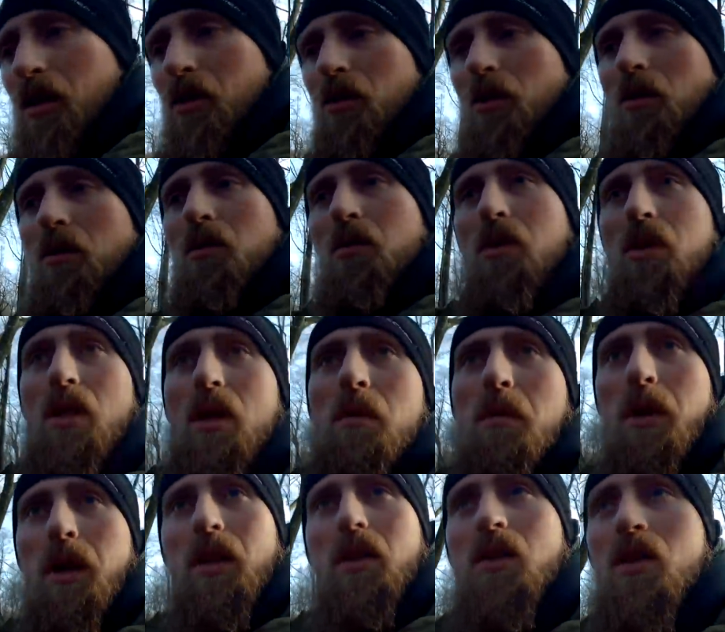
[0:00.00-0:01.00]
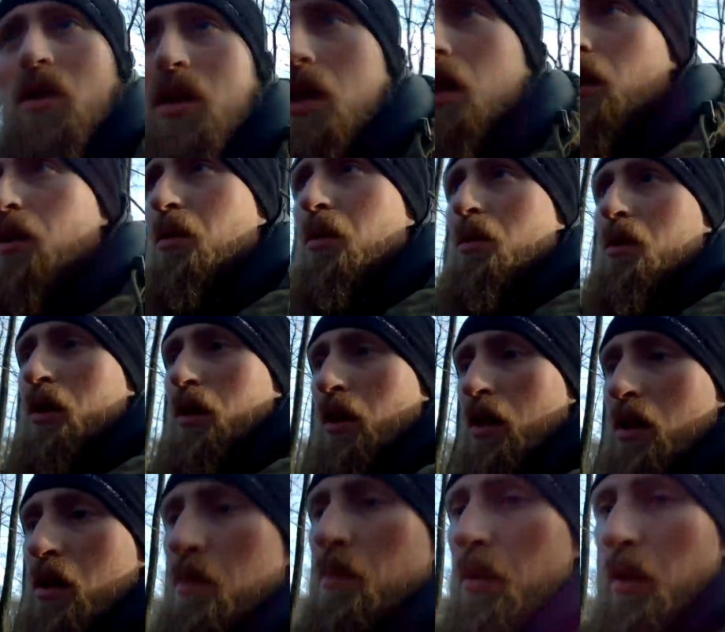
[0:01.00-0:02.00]
что окуница практически открутила
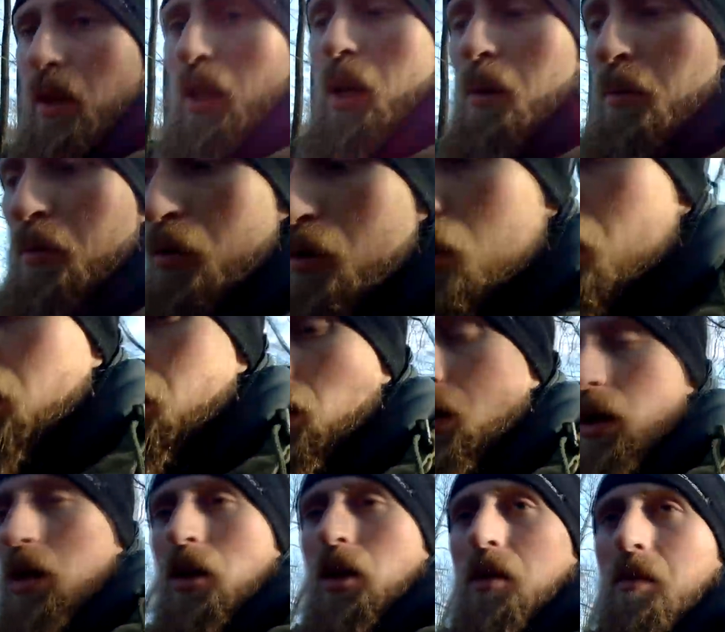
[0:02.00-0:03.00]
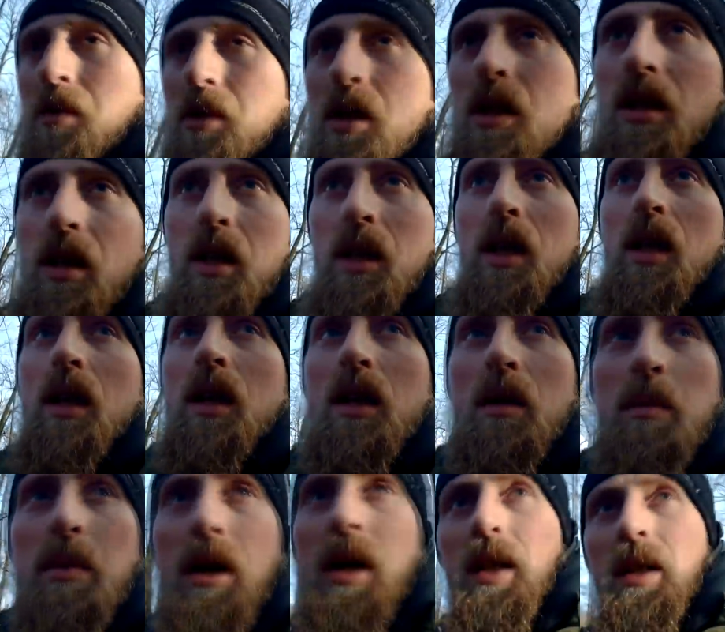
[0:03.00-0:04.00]
себе лапу, слишком сильно я
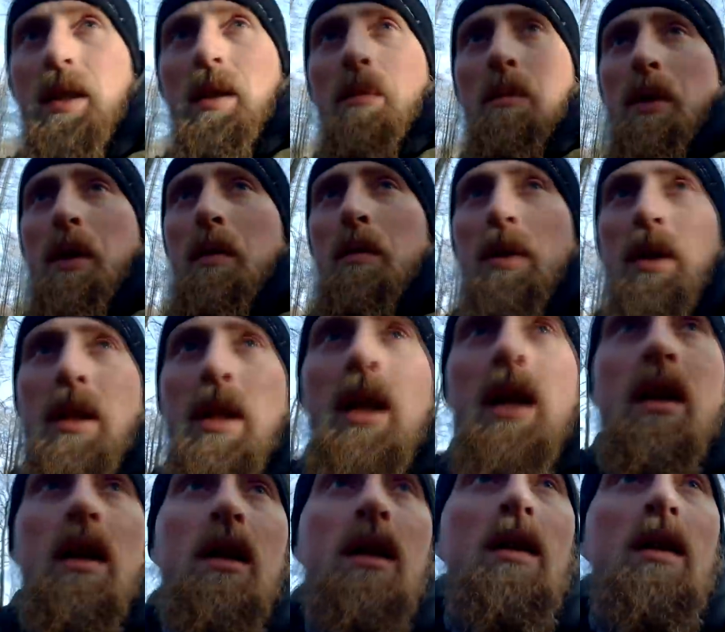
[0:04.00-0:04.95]
там примотал.